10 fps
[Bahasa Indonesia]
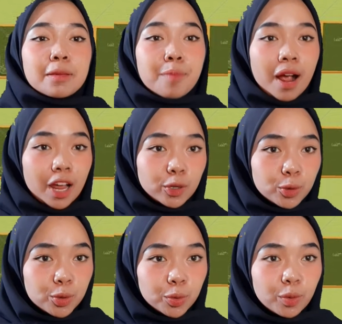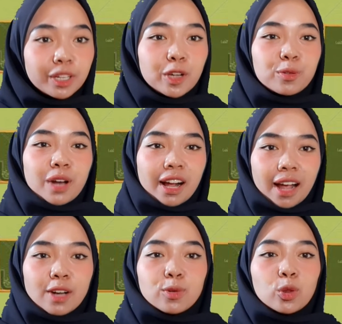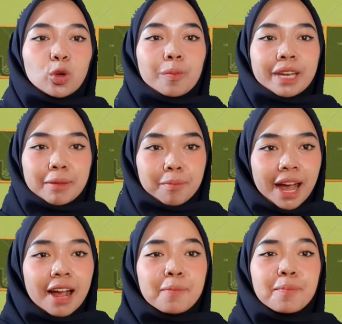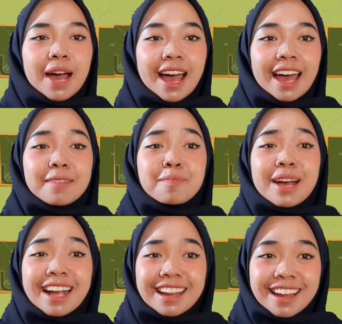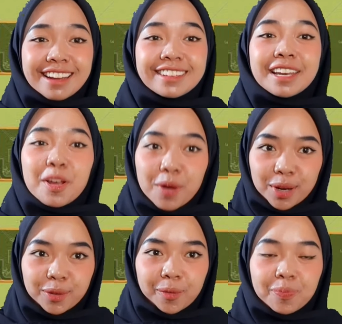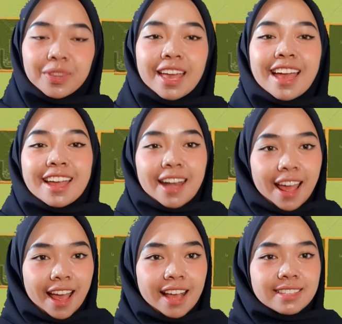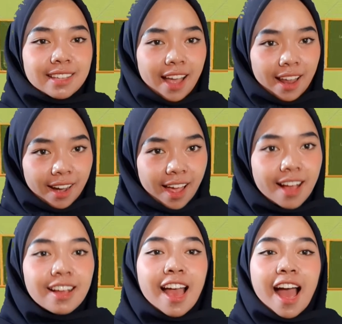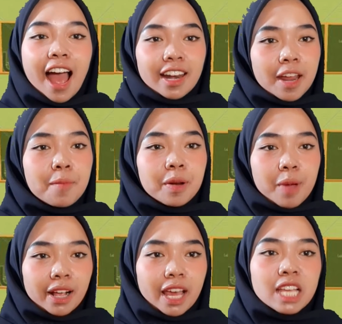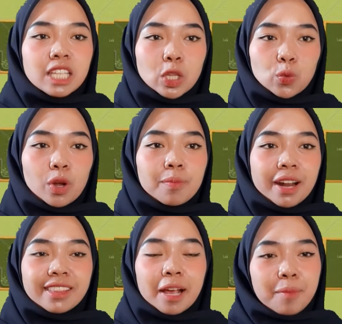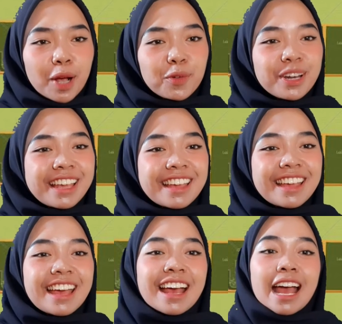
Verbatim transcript: timbangan duduk digunakan untuk menimbang bahan makanan di warung. Nah, sekarang ada berbagai satuan berat yang baku nih.